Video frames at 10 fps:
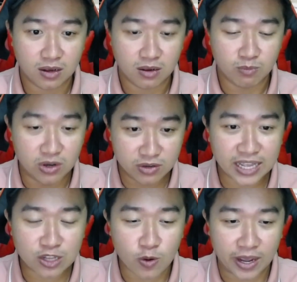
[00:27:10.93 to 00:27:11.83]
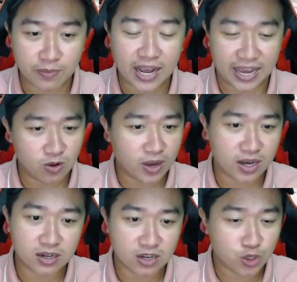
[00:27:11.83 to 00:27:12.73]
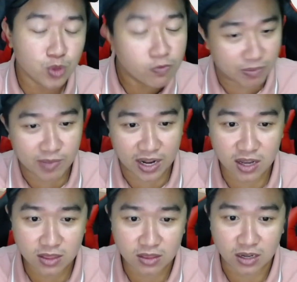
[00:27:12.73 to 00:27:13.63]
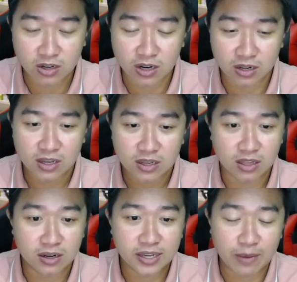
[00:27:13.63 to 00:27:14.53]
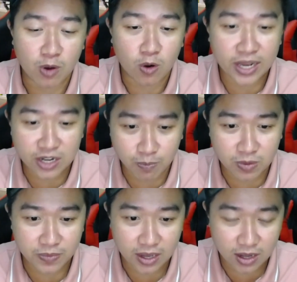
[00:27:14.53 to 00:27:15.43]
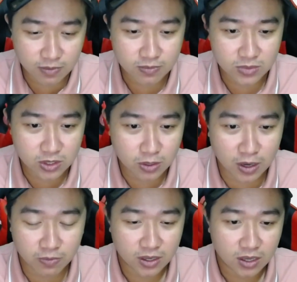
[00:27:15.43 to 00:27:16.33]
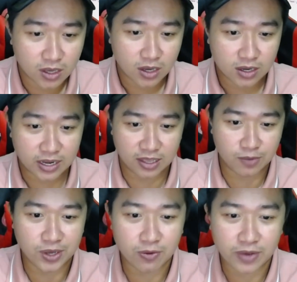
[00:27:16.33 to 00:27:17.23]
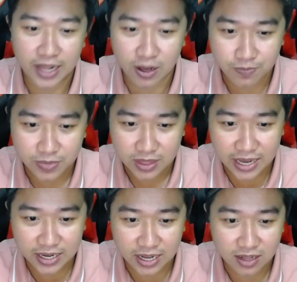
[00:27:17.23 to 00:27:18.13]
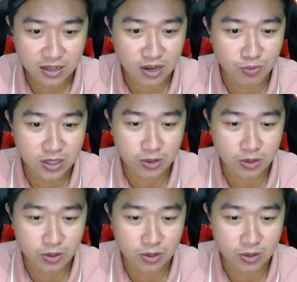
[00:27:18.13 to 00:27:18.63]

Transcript: mượn danh của hằng mà hại của hằng là chúng tôi vạch mặt hết đừng có đừng có giả bộ ở đây núp làm gì hết đúng không này giống như vậy thấy không đây nè nó công kích tụi